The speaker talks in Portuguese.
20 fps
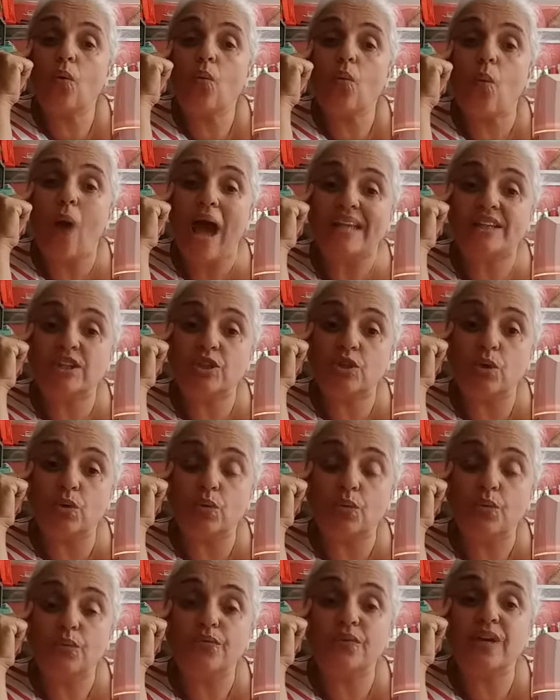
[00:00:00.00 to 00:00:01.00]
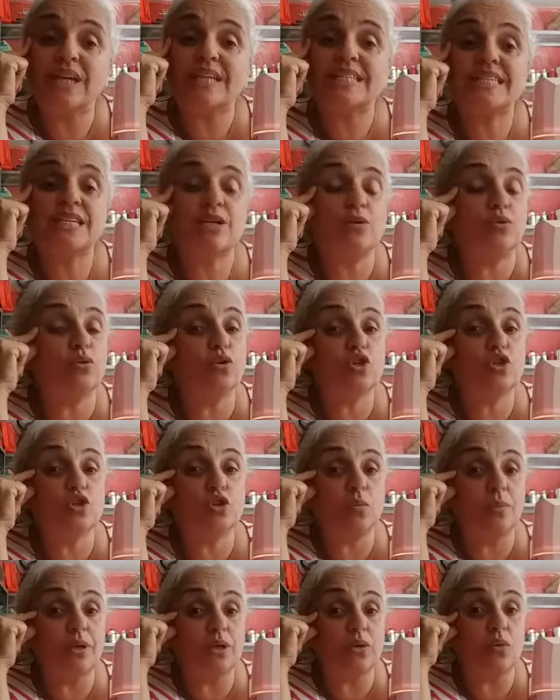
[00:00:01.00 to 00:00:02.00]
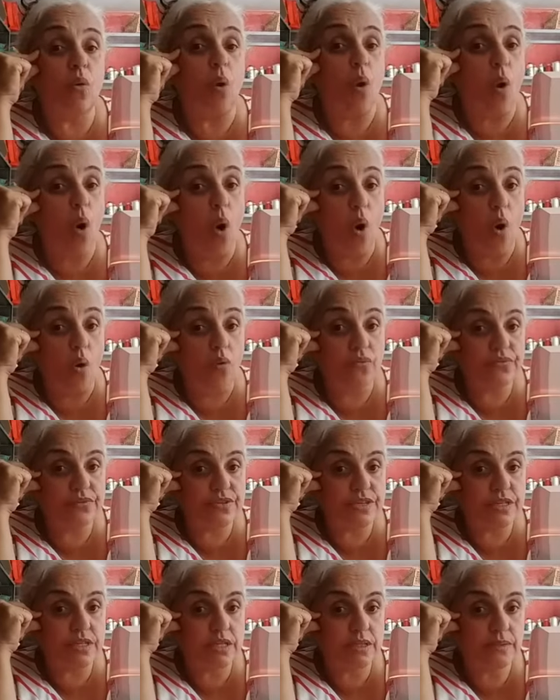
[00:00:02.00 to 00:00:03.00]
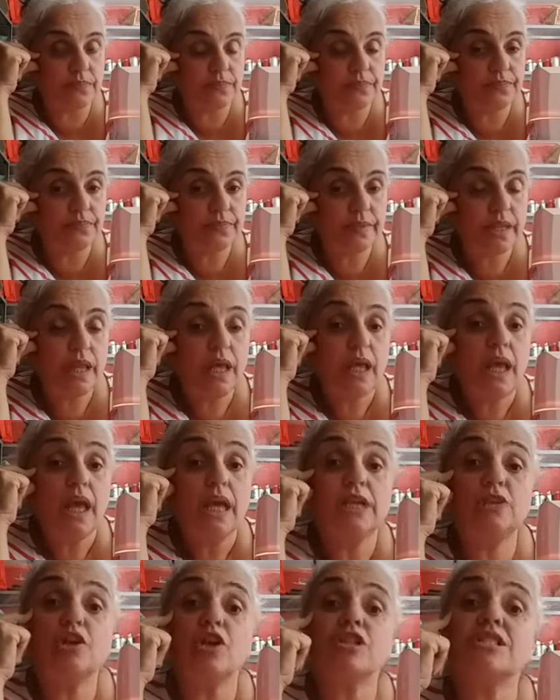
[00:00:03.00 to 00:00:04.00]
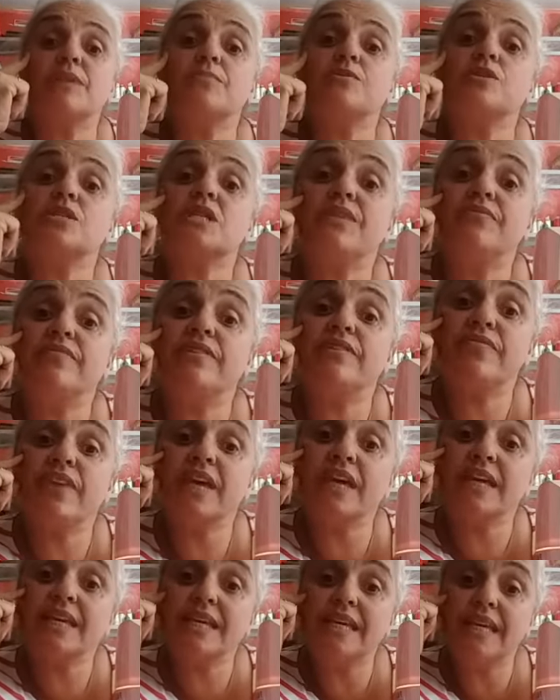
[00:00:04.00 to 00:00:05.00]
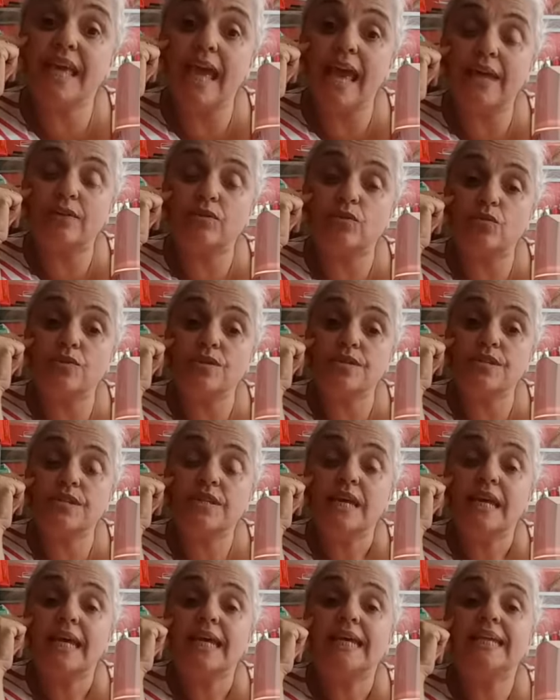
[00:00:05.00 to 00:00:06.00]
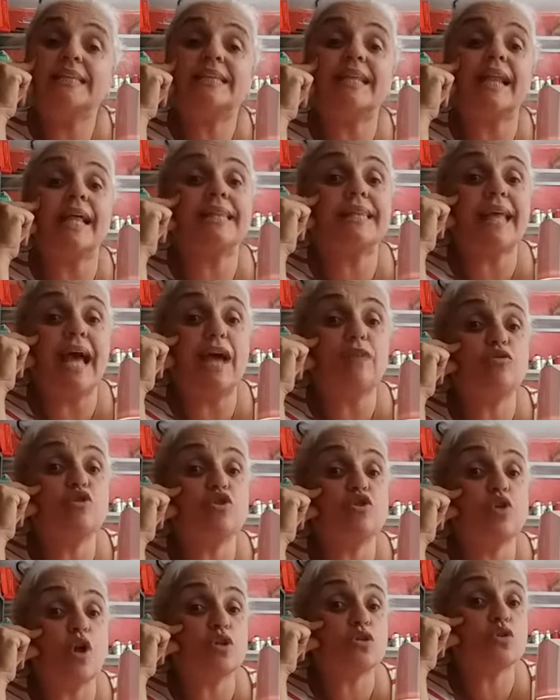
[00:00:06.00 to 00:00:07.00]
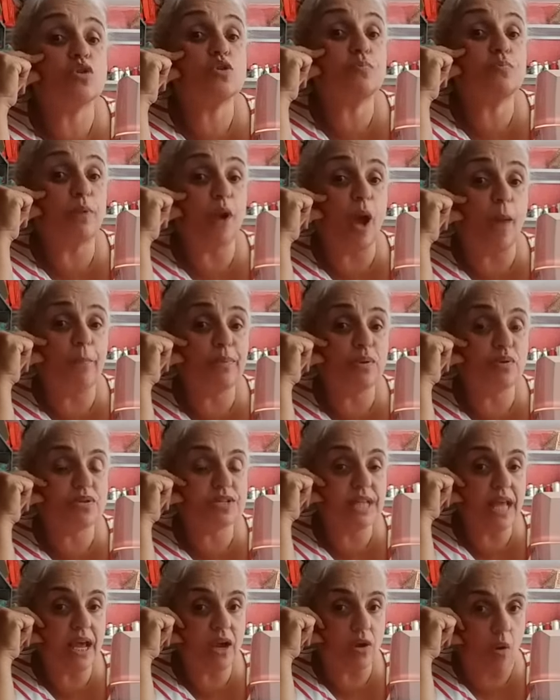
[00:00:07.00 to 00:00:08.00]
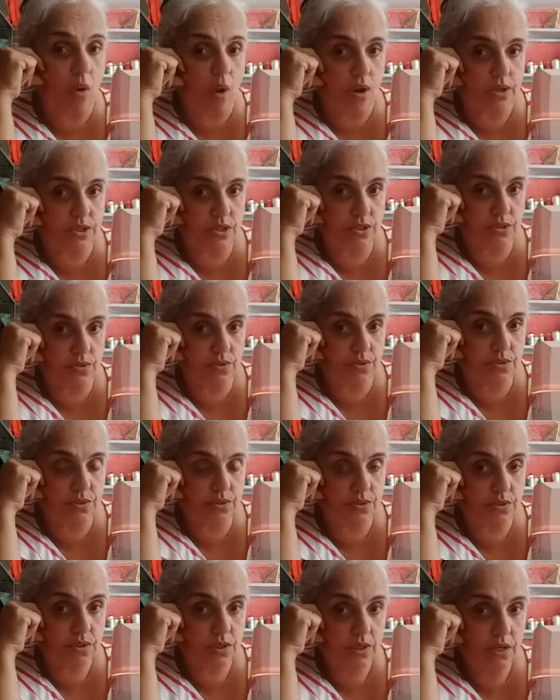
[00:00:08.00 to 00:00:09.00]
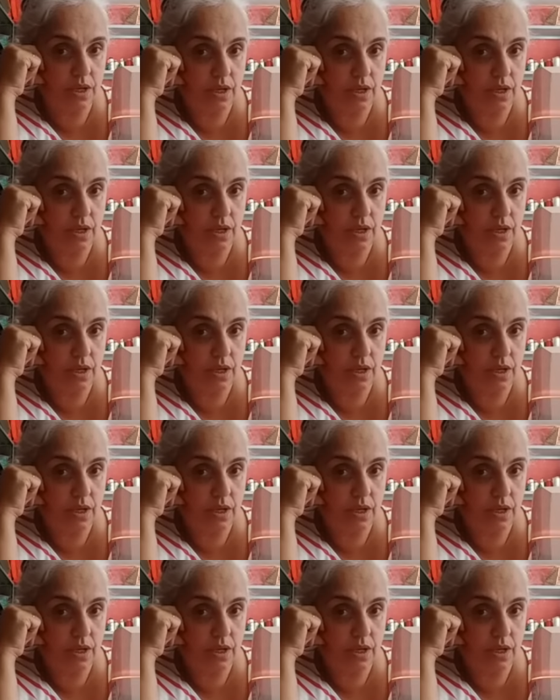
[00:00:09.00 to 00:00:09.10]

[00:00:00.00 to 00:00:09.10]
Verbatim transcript: 4, versículo de número 11, que nós temos que viver quietos e tratar dos nossos próprios negócios.